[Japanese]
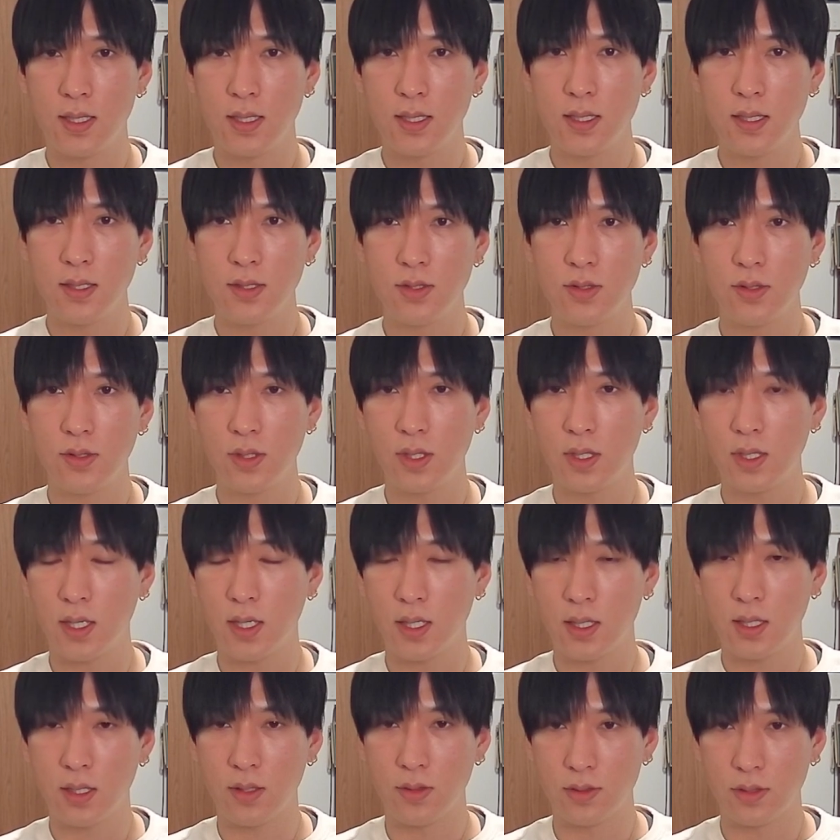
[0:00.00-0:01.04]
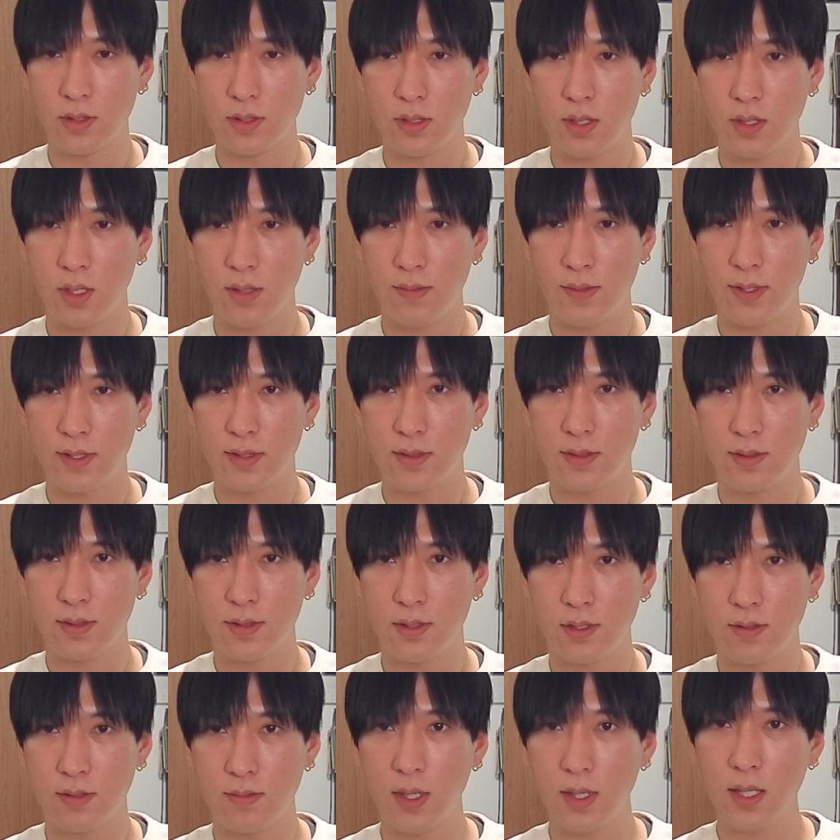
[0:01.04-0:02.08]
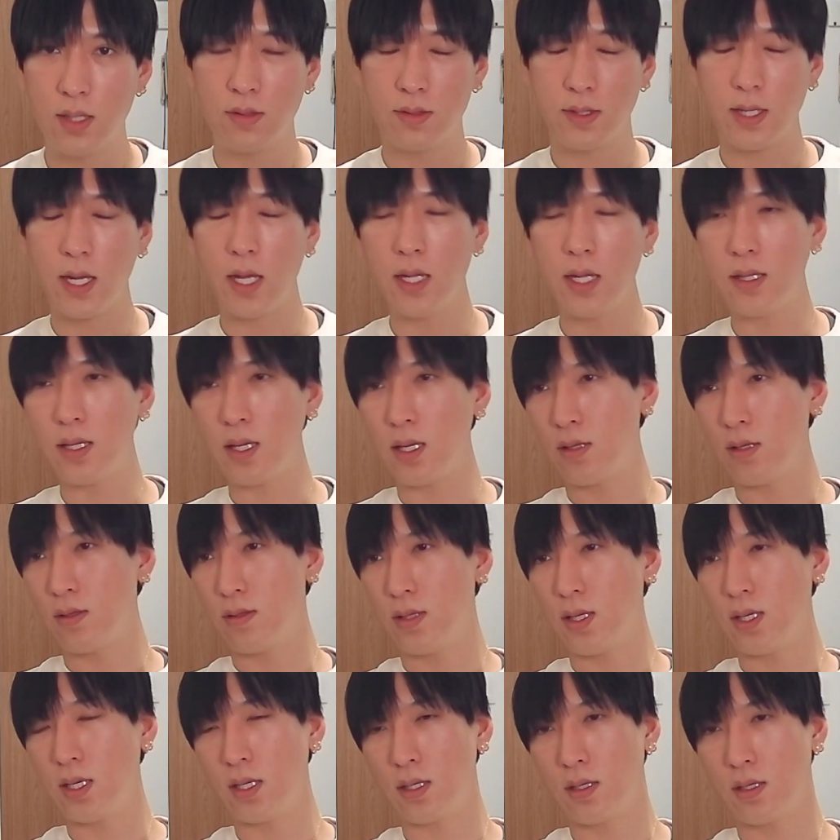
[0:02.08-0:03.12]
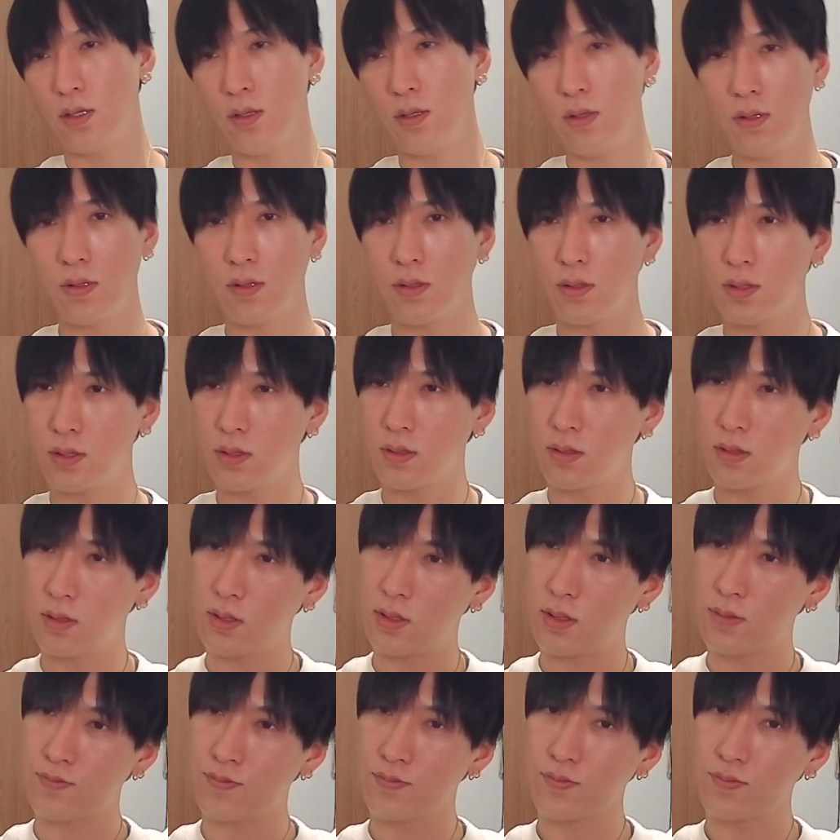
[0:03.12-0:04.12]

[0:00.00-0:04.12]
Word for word: 動き方をしています。まあ、あの、大体、あの、だから今日のその、